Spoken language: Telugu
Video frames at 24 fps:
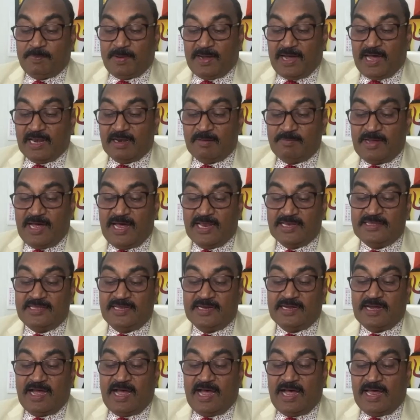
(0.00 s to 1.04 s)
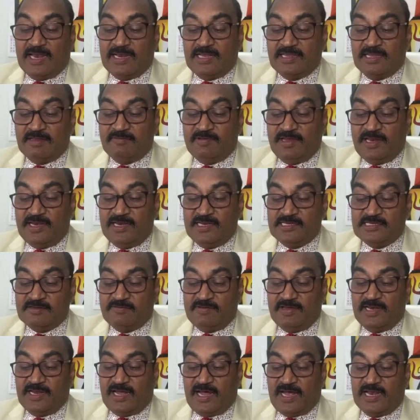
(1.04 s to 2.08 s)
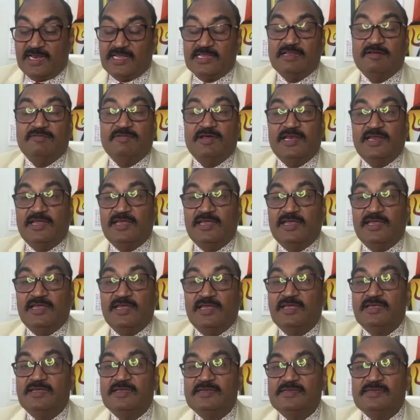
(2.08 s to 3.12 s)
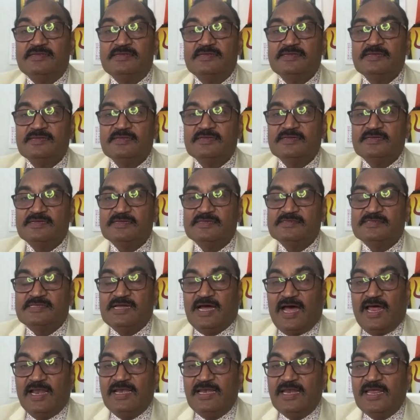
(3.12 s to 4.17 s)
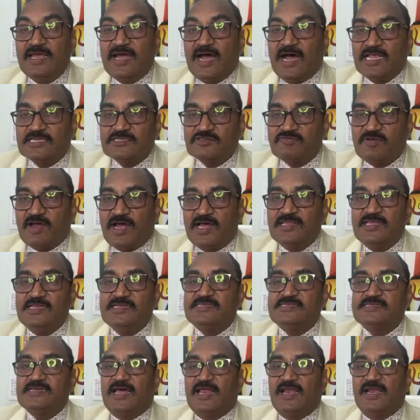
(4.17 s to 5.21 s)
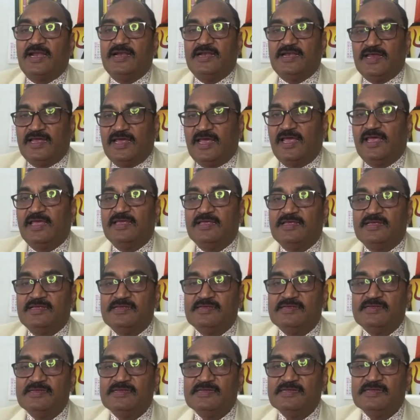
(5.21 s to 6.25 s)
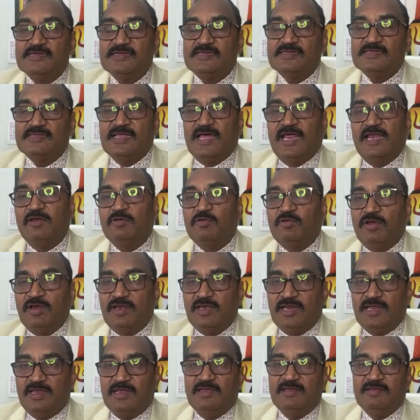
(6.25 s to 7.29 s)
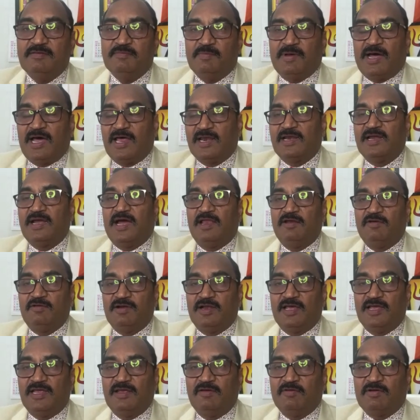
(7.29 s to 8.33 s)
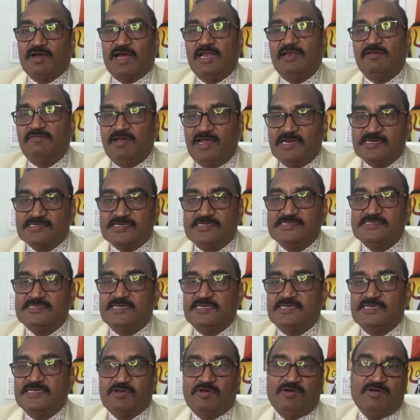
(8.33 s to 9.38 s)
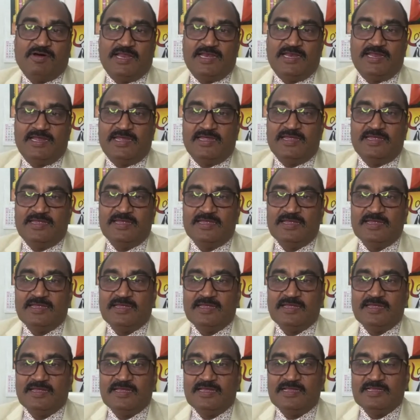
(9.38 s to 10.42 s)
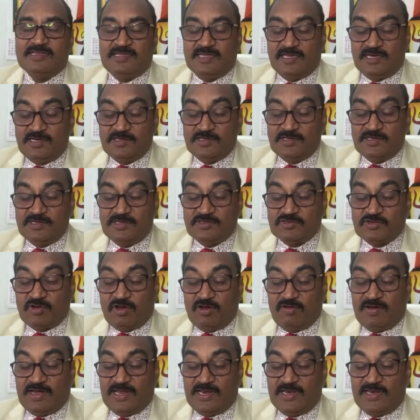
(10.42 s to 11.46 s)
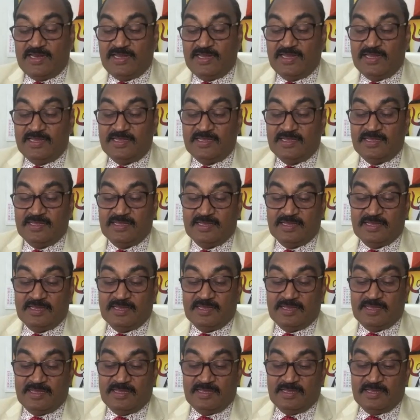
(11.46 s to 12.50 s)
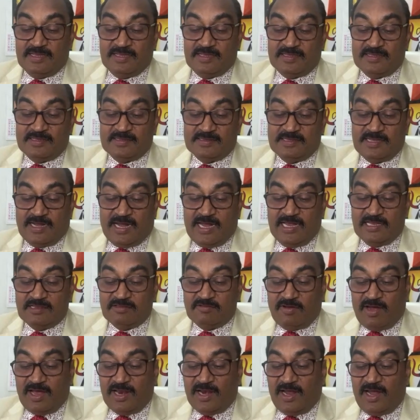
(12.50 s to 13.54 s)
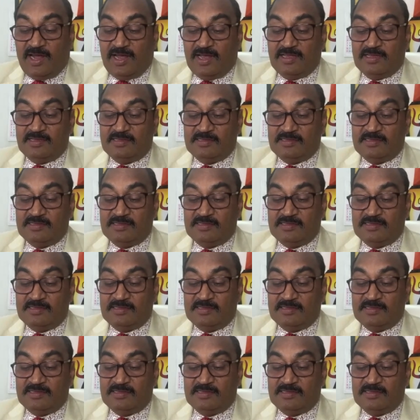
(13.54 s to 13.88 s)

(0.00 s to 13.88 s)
పారమార్థిక ఆనందమే నిజమైన ఆనందం అని దాన్ని ఆస్వాదించాలంటే దాని కొన్ని మార్గాలు ఉన్నాయి ఒక అన్వేషణ చేసుకోవాలి తెలుసుకోవాలి దాని ద్వారా